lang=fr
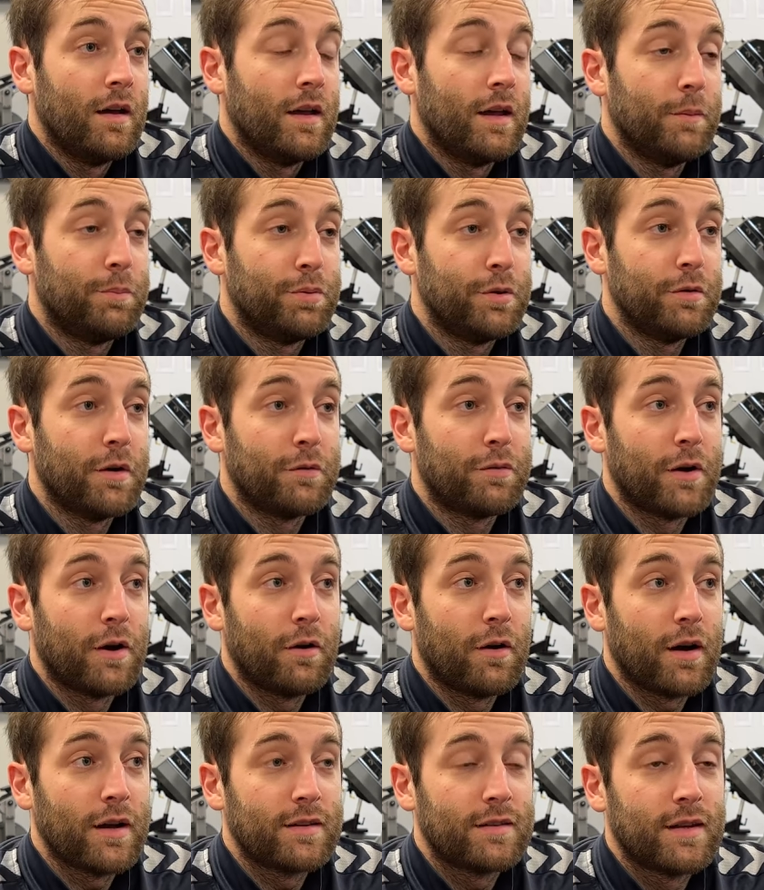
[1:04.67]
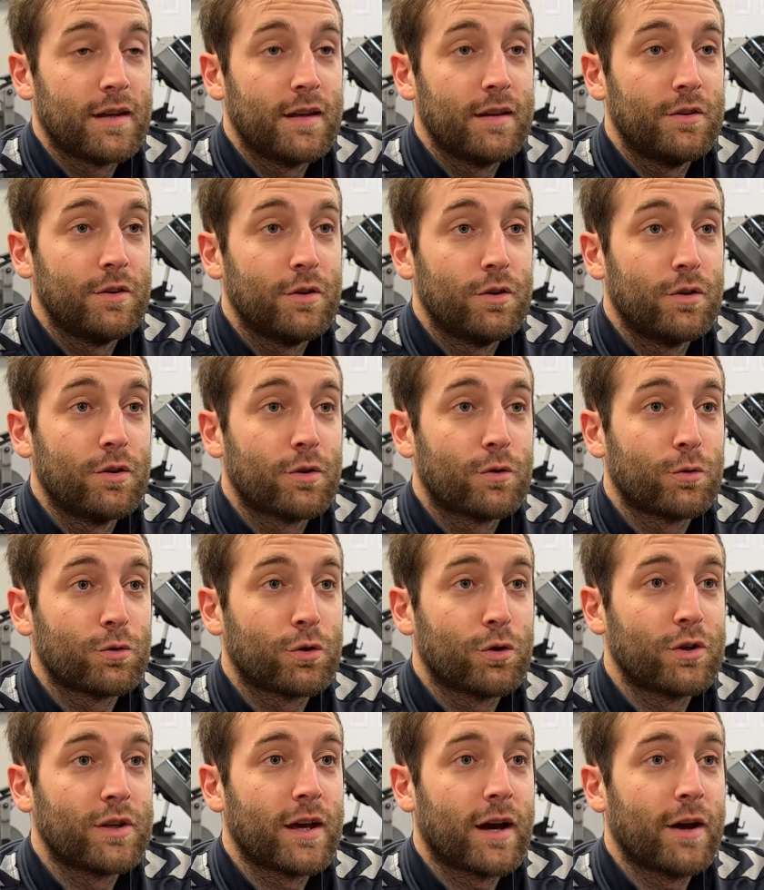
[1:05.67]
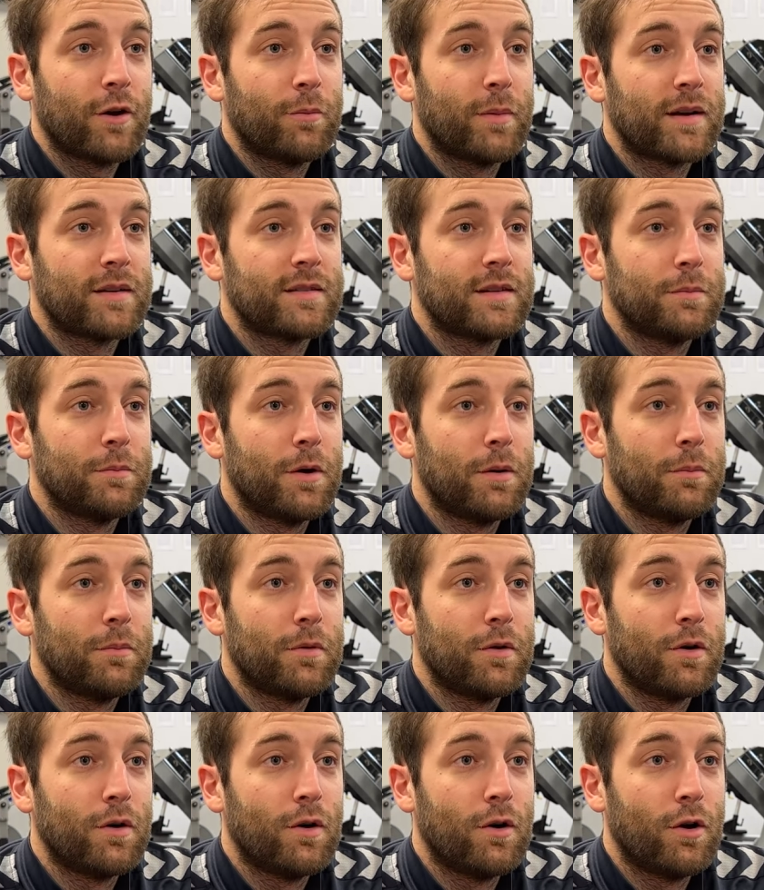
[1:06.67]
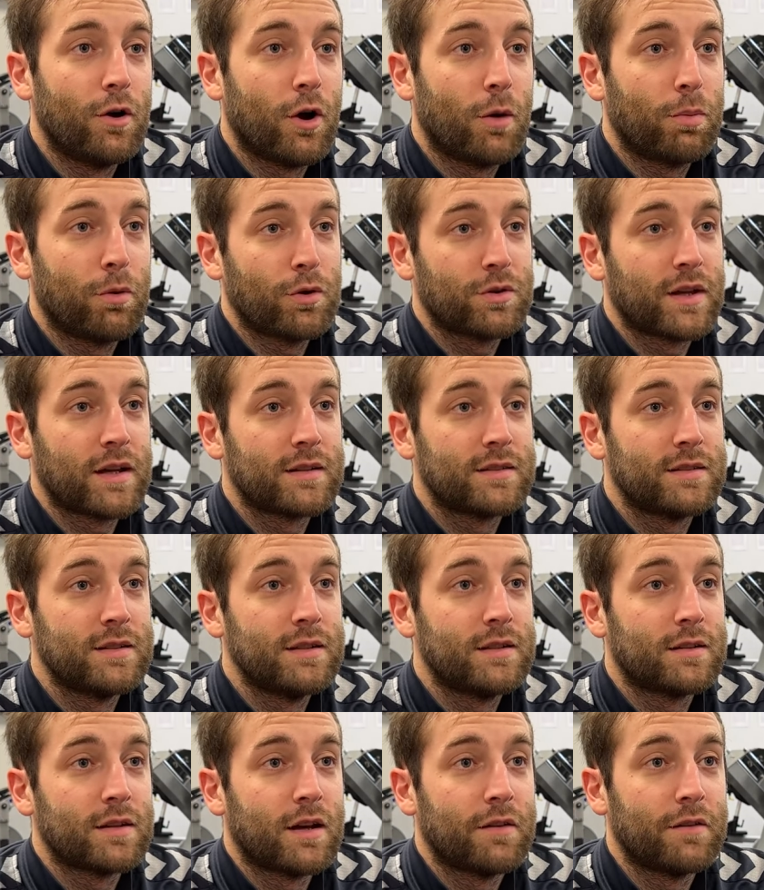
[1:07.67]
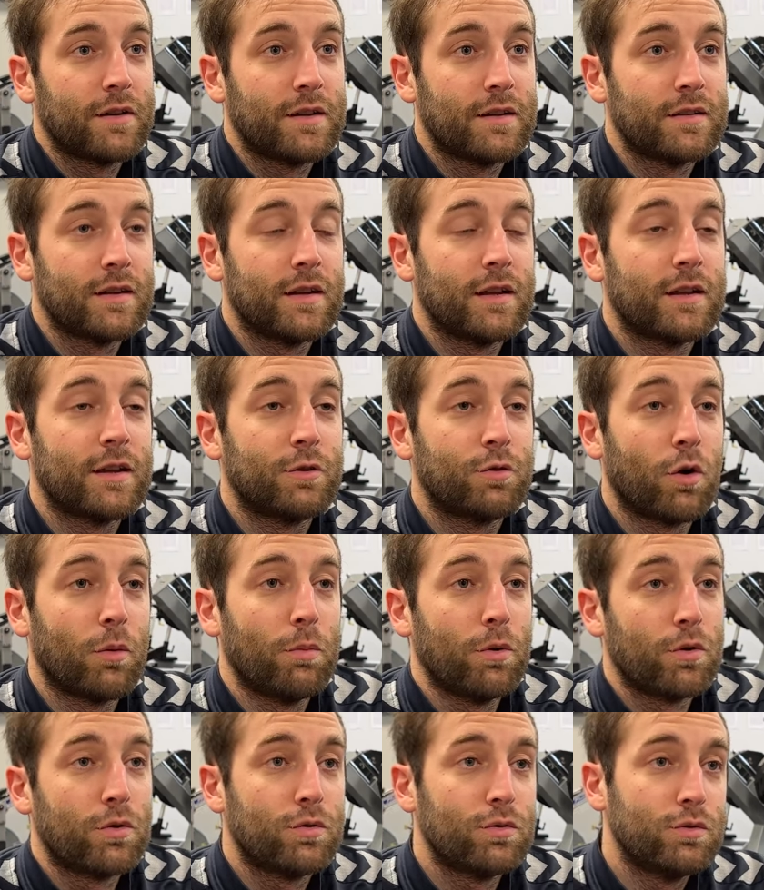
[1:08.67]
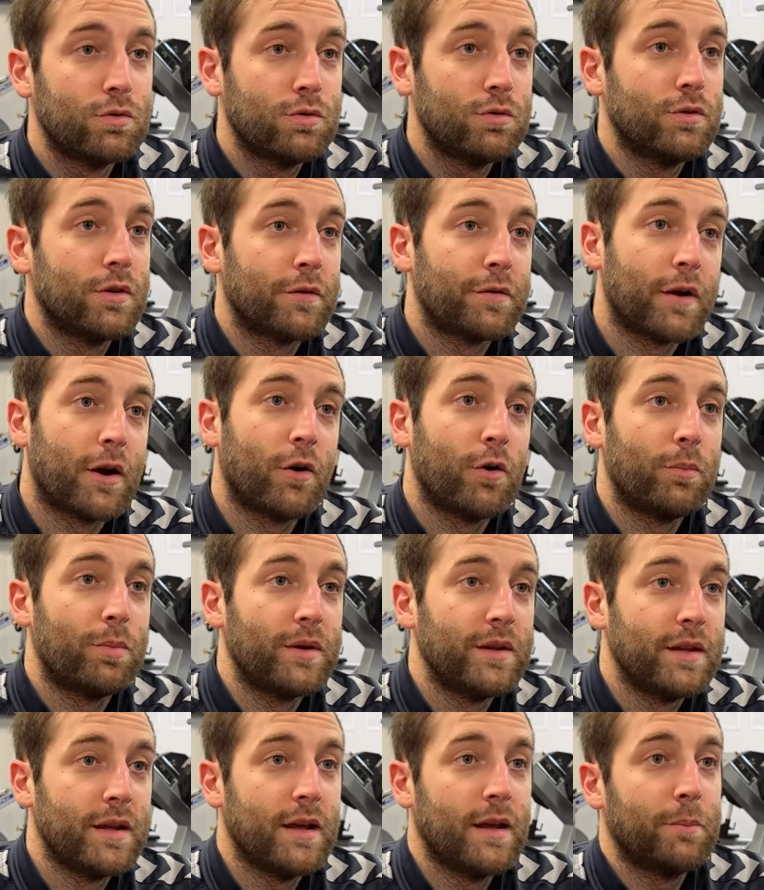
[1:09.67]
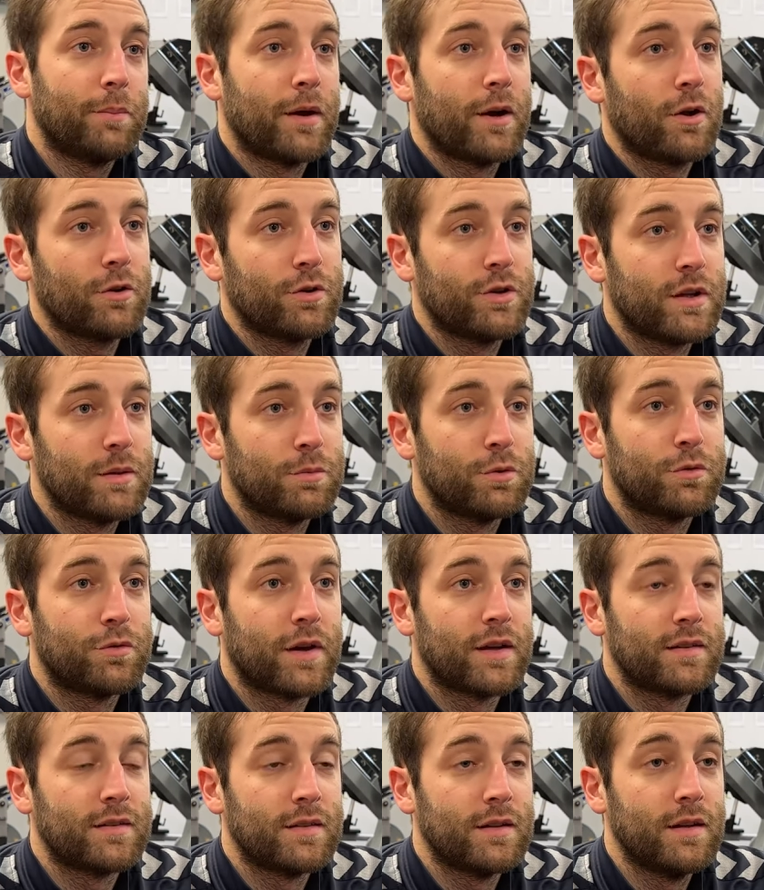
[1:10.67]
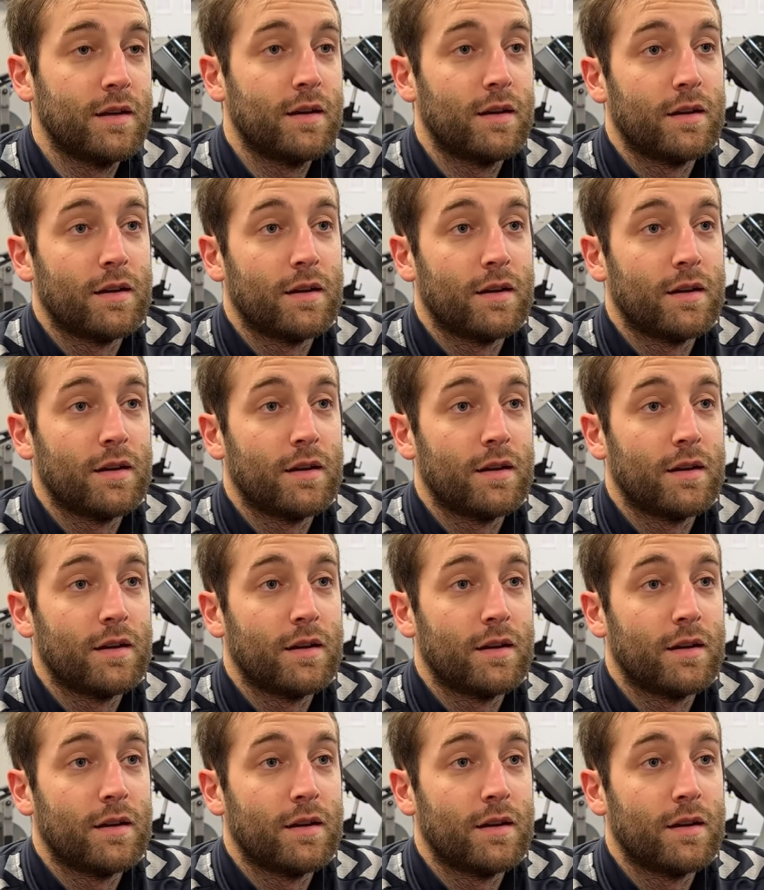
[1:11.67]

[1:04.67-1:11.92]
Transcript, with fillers: Et puis, il va falloir essayer de contrecarrer au maximum euh, leur plan tactique avec des ailiers qui courent beaucoup. Il va falloir replier, pas leur donner de but facile.